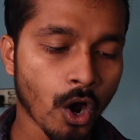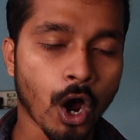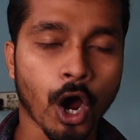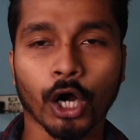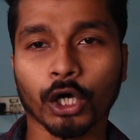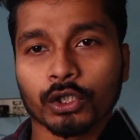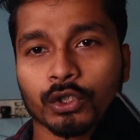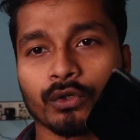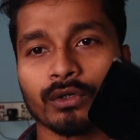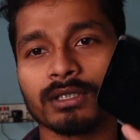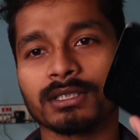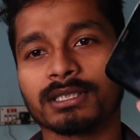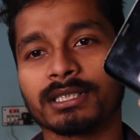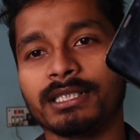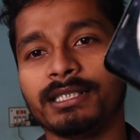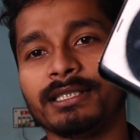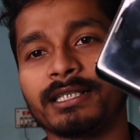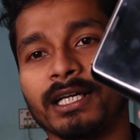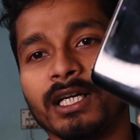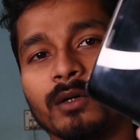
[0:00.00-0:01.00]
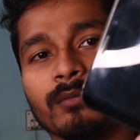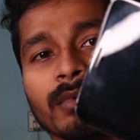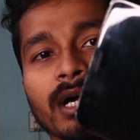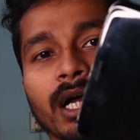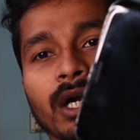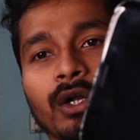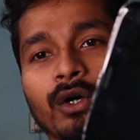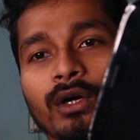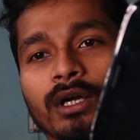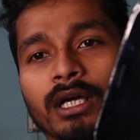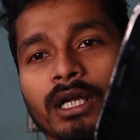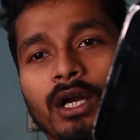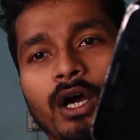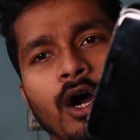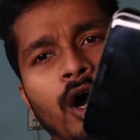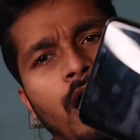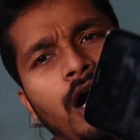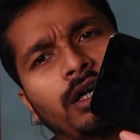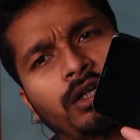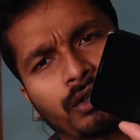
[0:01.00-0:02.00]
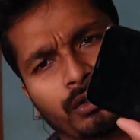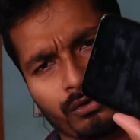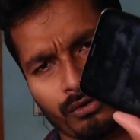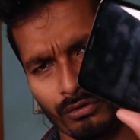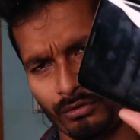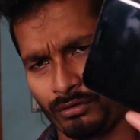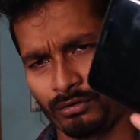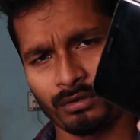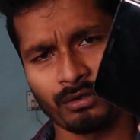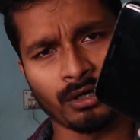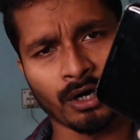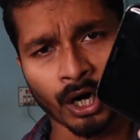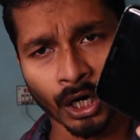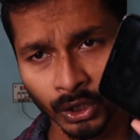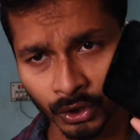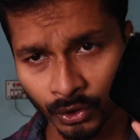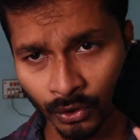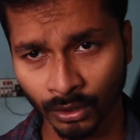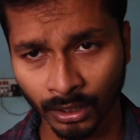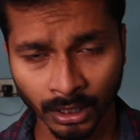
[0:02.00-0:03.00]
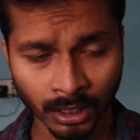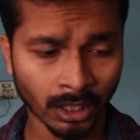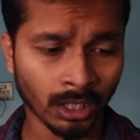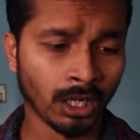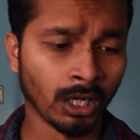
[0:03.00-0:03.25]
হট করে স্কিনটা এরকম কালো হয়ে গেল হট হট করে